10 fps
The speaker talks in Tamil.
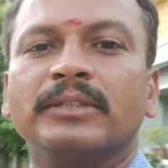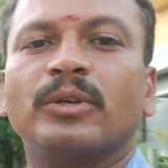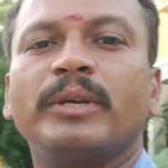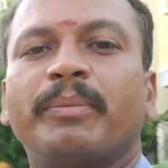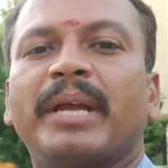ஸோ
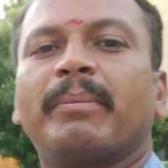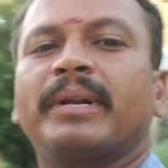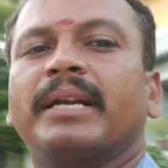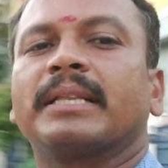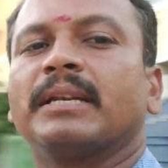
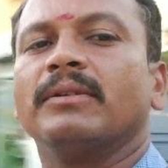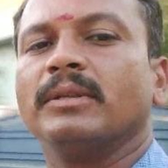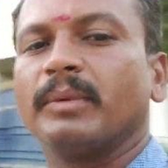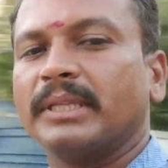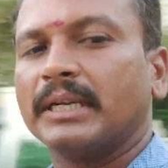இப்படியாப்பட்ட இடத்துல
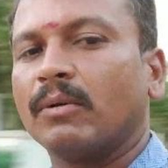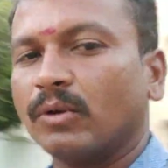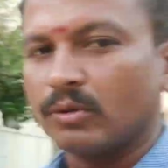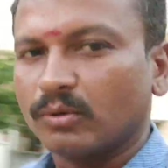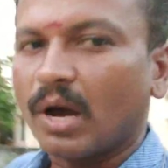வந்து பார்த்திங்கன்னா
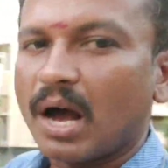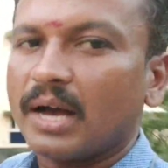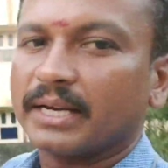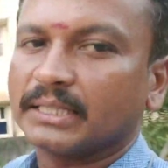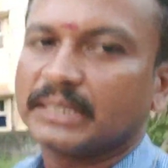உங்களுக்கு ஒரு
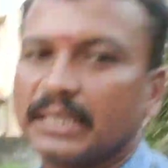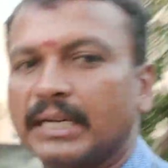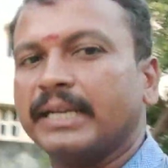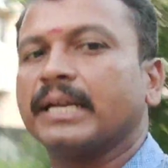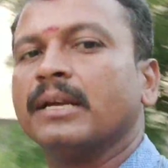ஆயிரம்
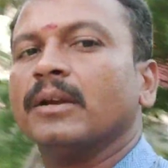சதுரடி